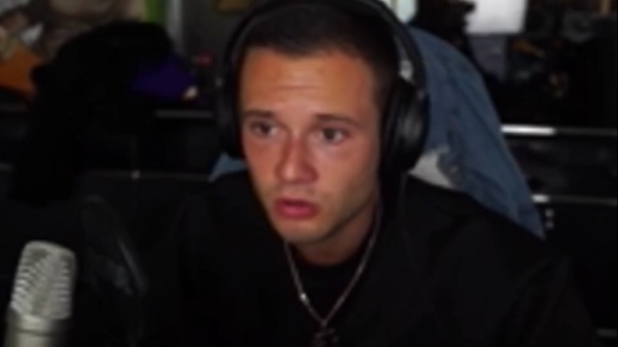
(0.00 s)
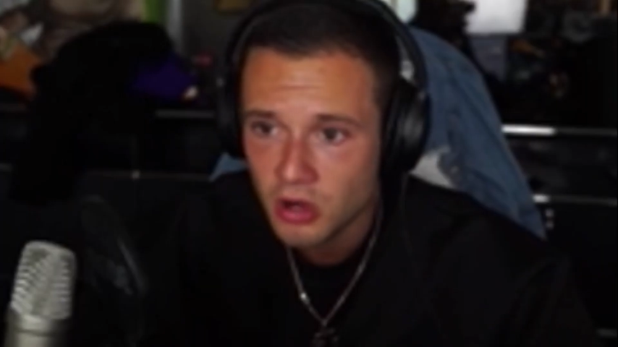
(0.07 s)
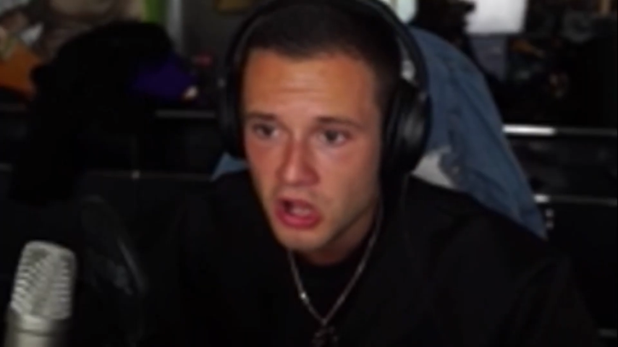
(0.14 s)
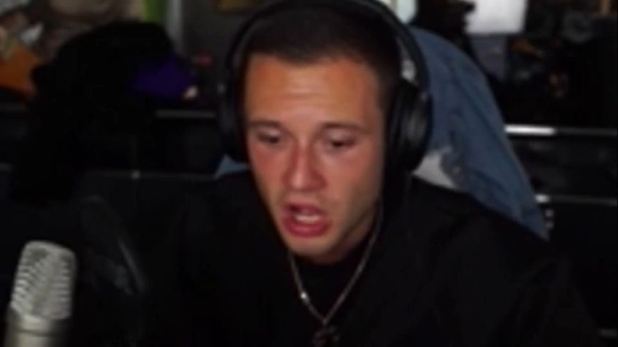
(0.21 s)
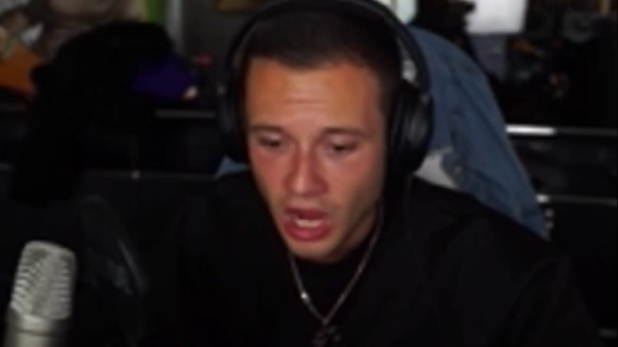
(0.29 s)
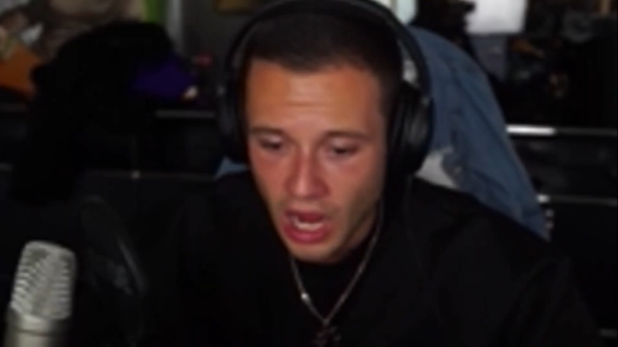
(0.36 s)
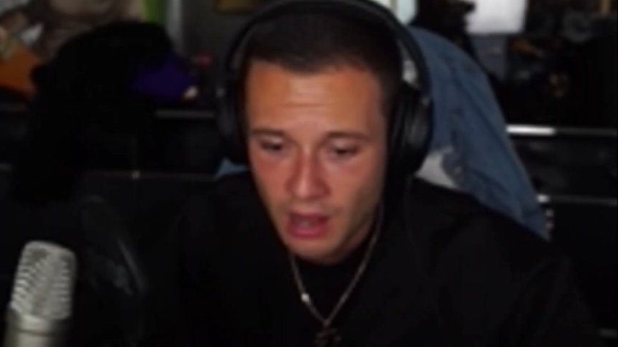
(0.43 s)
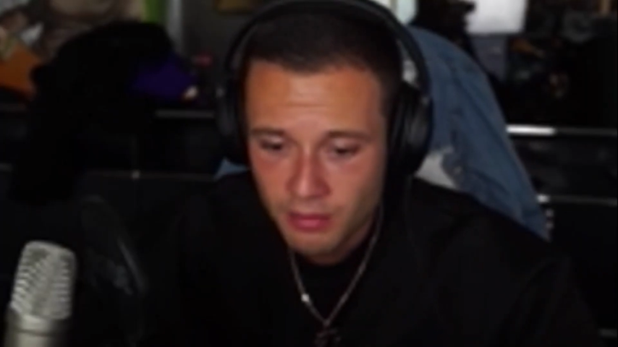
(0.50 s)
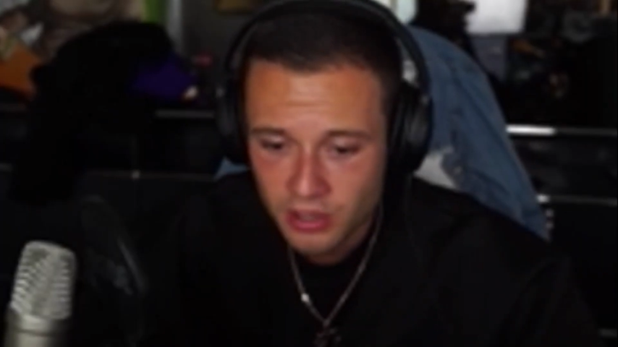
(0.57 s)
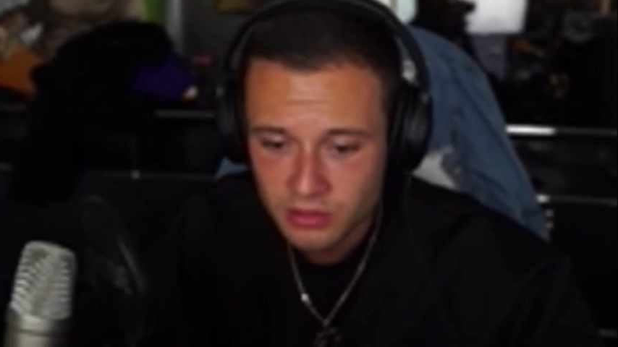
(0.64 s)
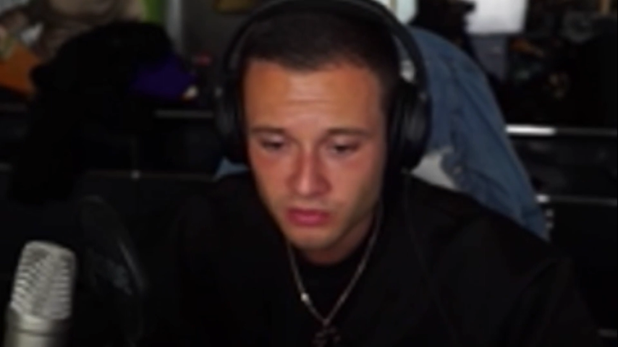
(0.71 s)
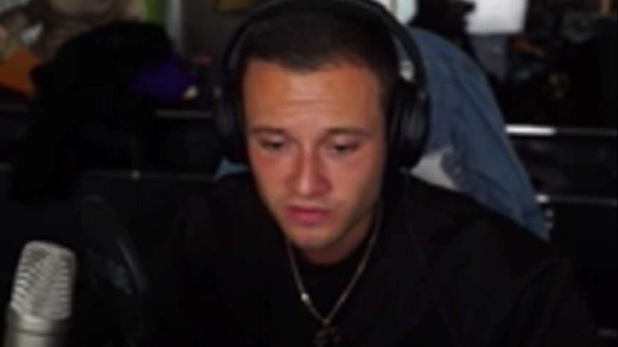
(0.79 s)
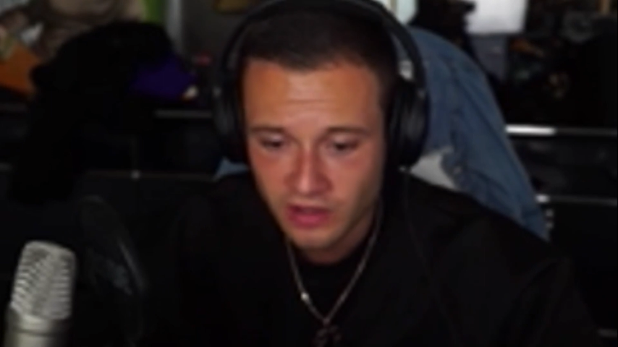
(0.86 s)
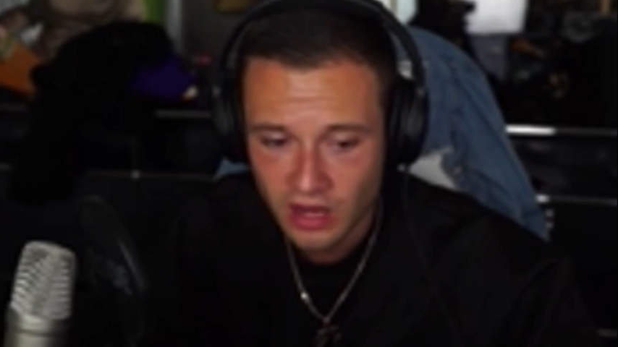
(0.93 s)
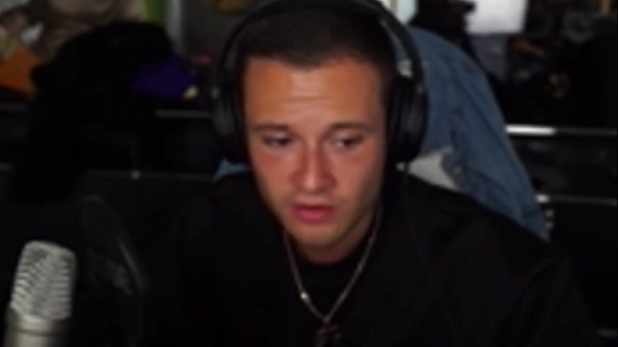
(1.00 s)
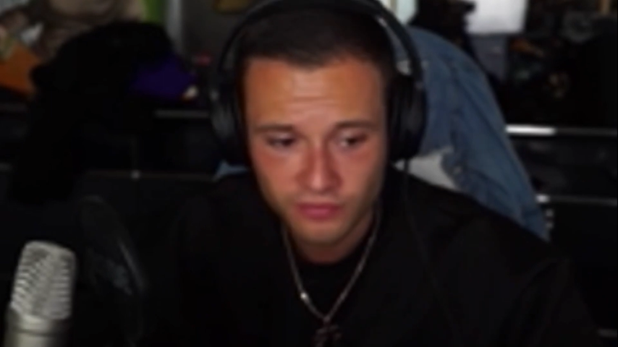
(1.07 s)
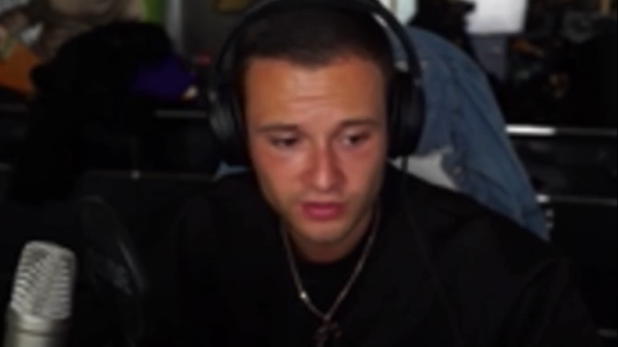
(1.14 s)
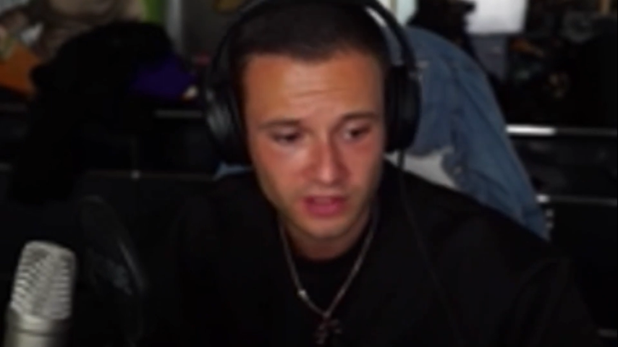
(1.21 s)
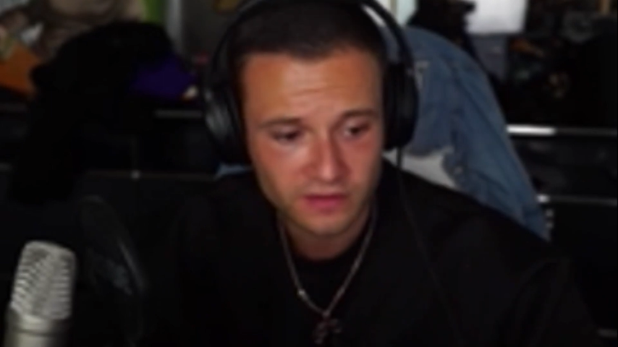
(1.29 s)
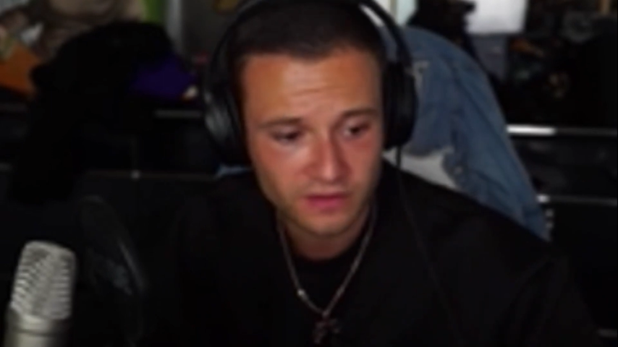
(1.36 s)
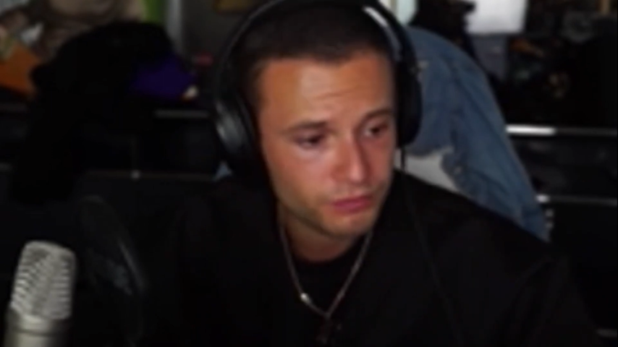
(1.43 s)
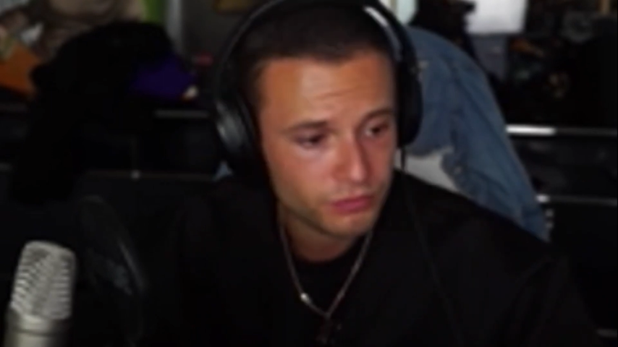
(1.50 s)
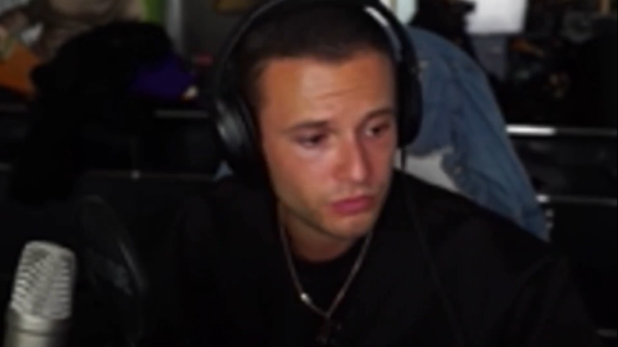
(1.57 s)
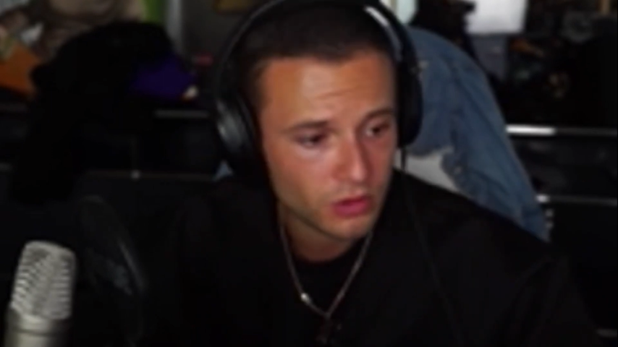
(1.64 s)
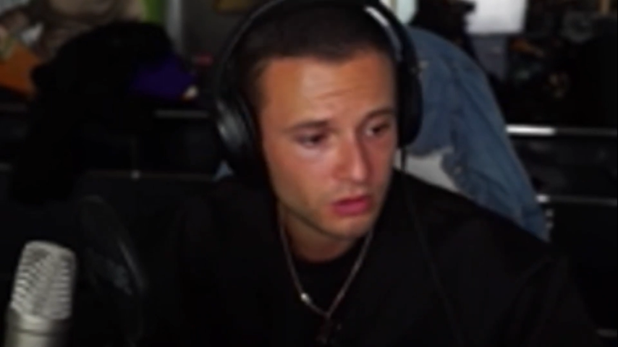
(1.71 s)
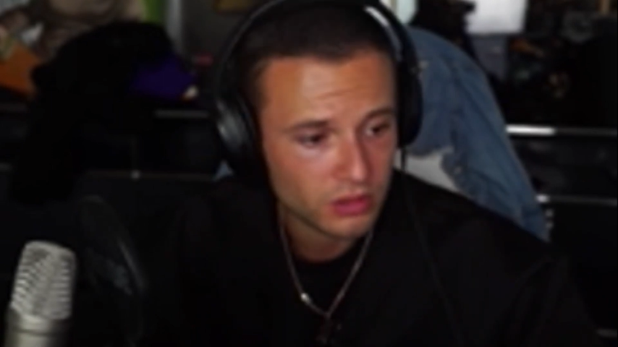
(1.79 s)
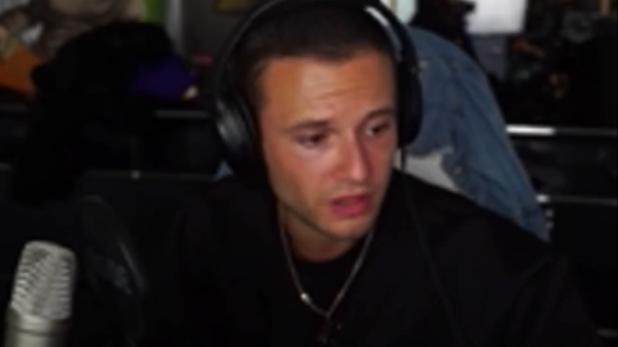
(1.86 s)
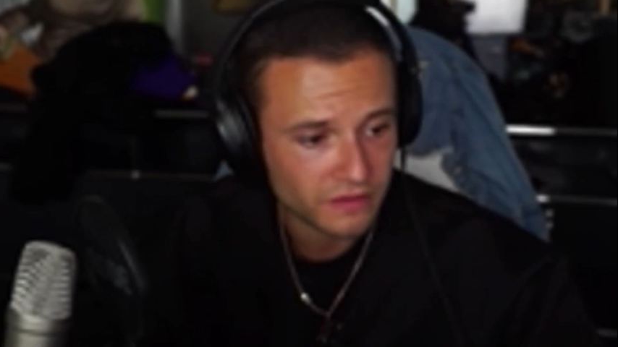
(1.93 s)
aber ich muss sagen, für das,
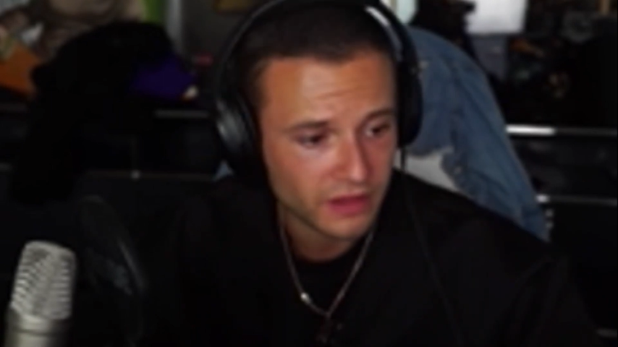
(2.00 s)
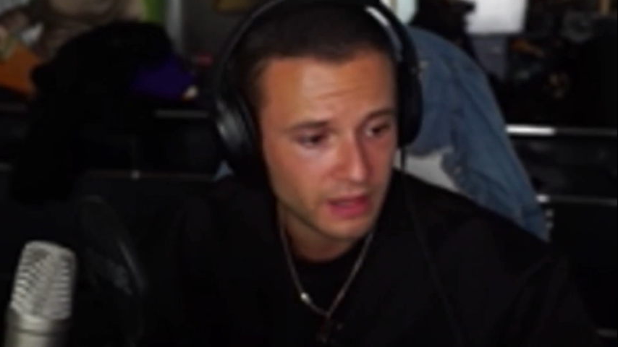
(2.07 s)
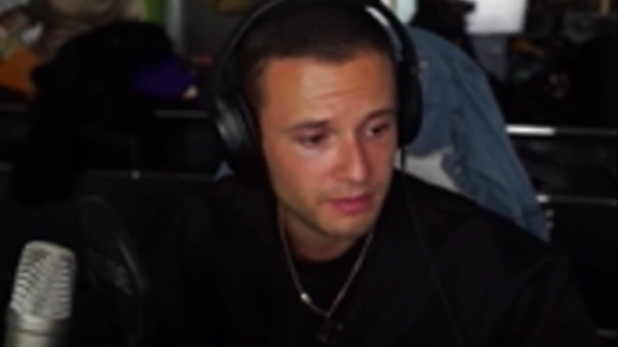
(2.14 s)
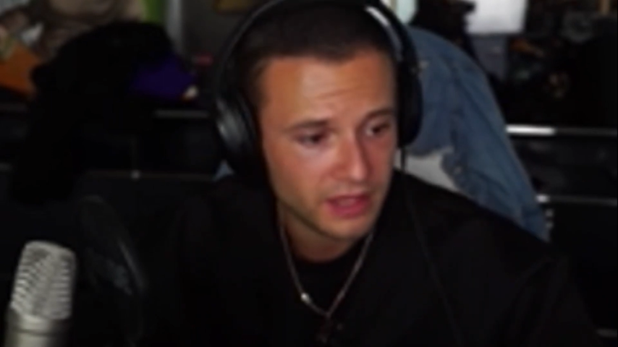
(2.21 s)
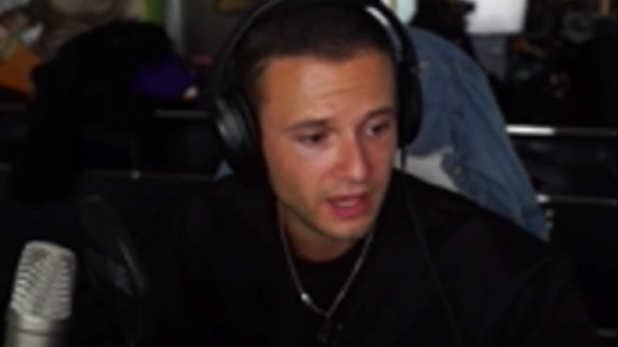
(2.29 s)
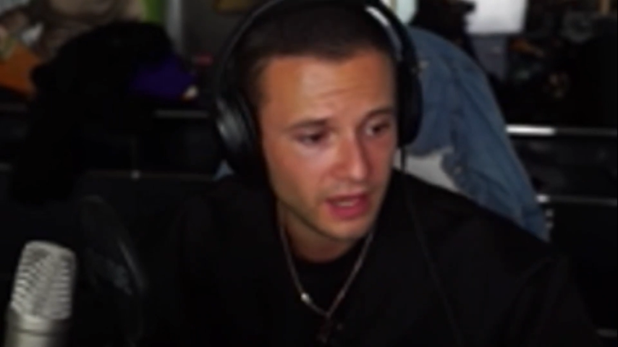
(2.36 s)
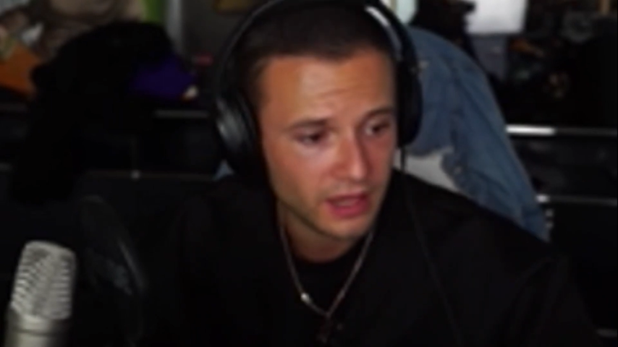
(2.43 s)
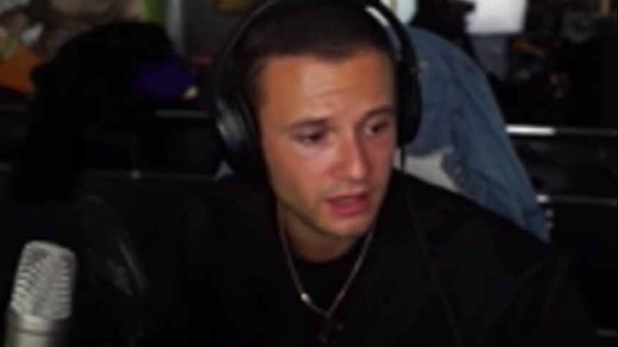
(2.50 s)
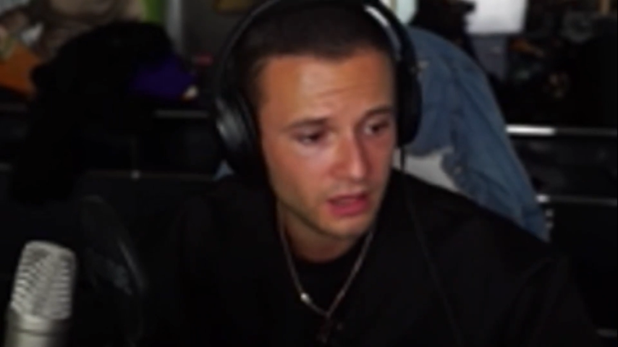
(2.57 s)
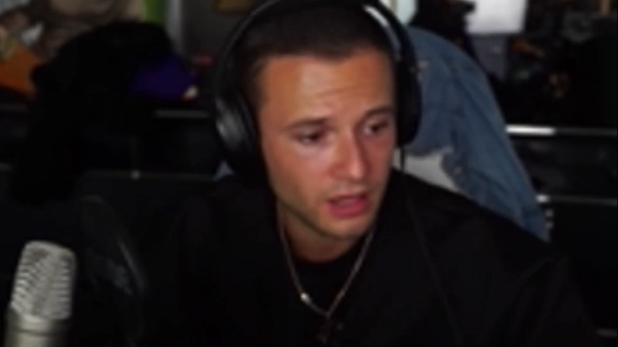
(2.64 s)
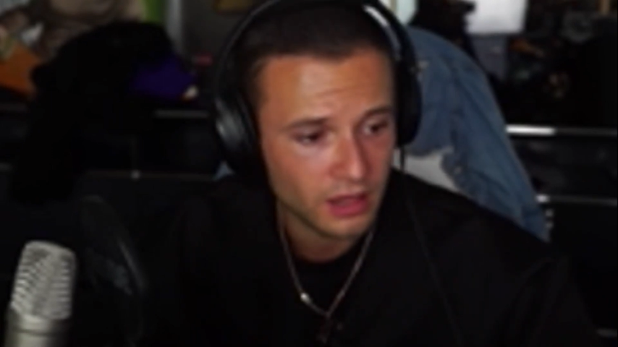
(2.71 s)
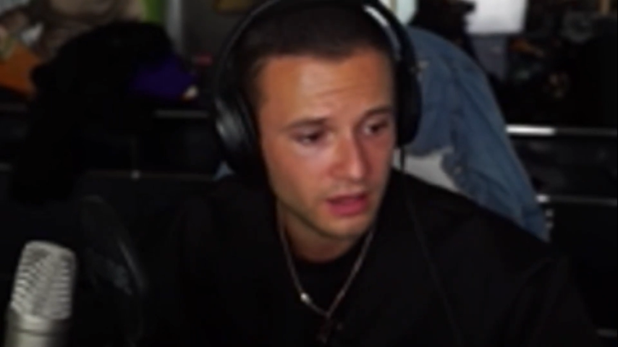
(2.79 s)
dass ABK äh,